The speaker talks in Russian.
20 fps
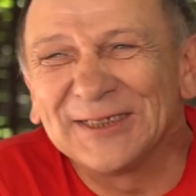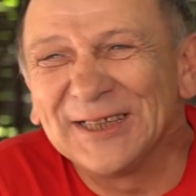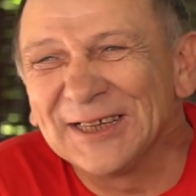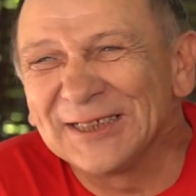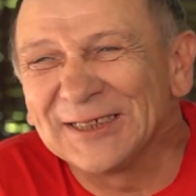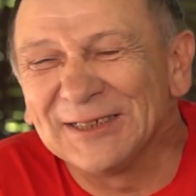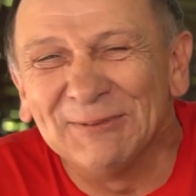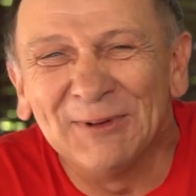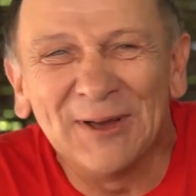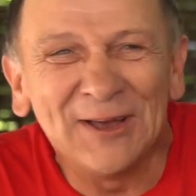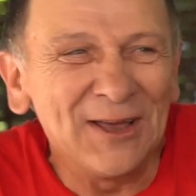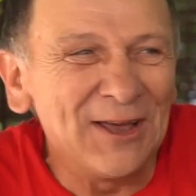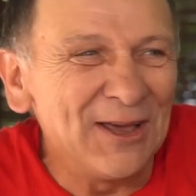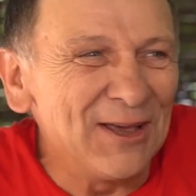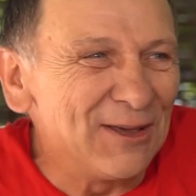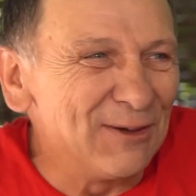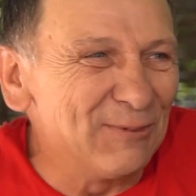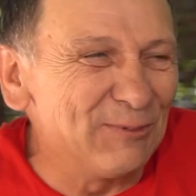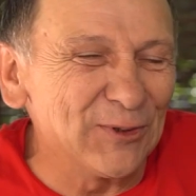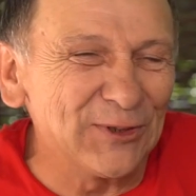сексом,
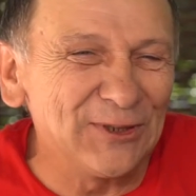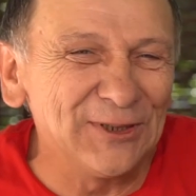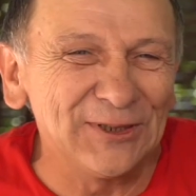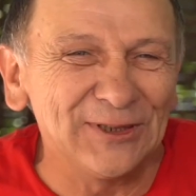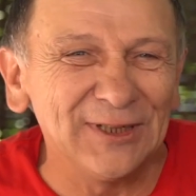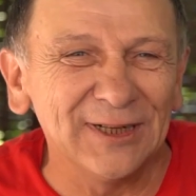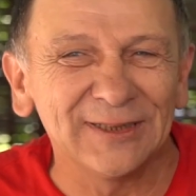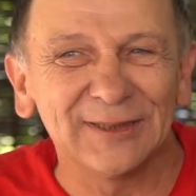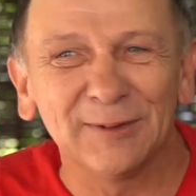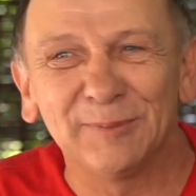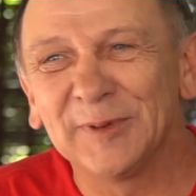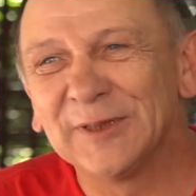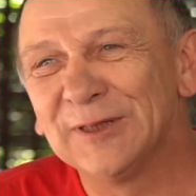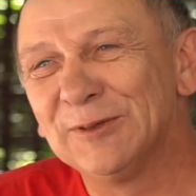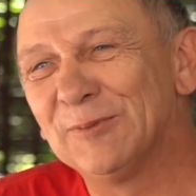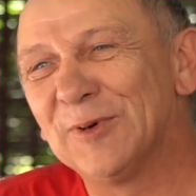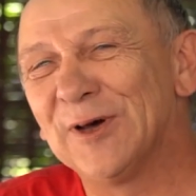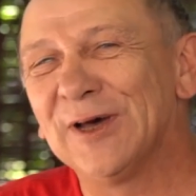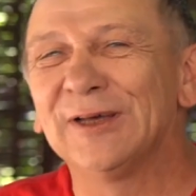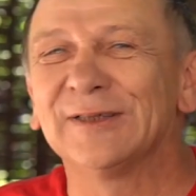и после секса
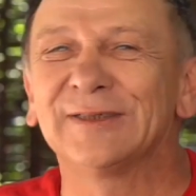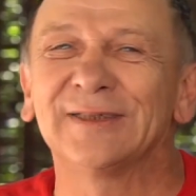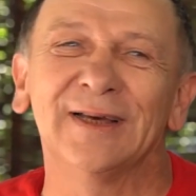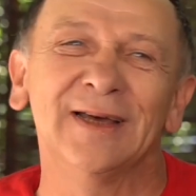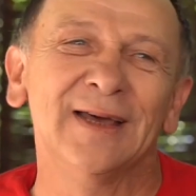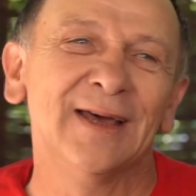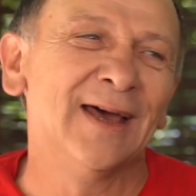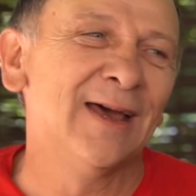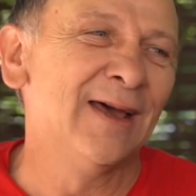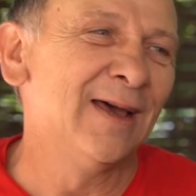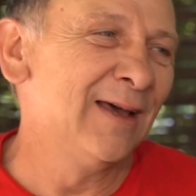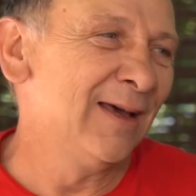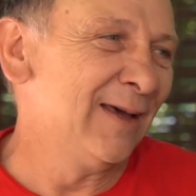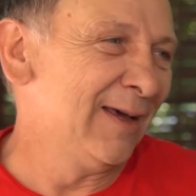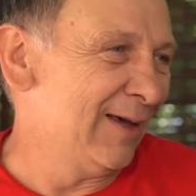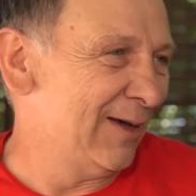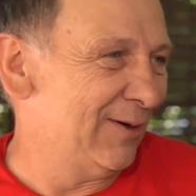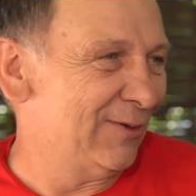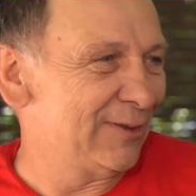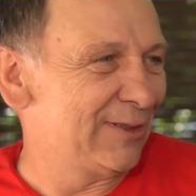поднимается
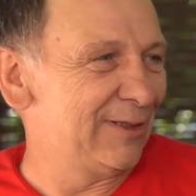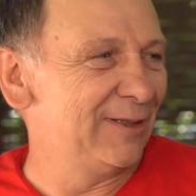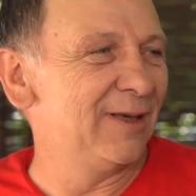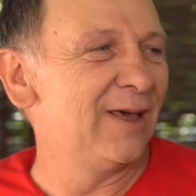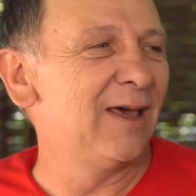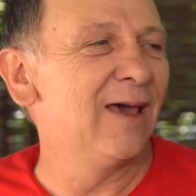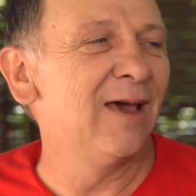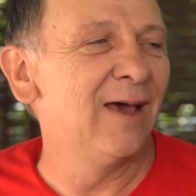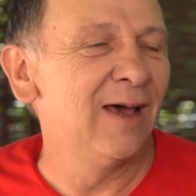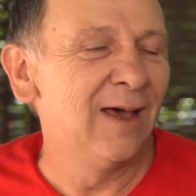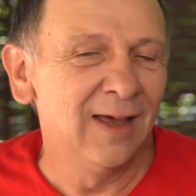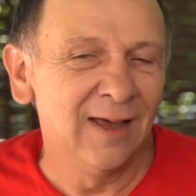он к ней.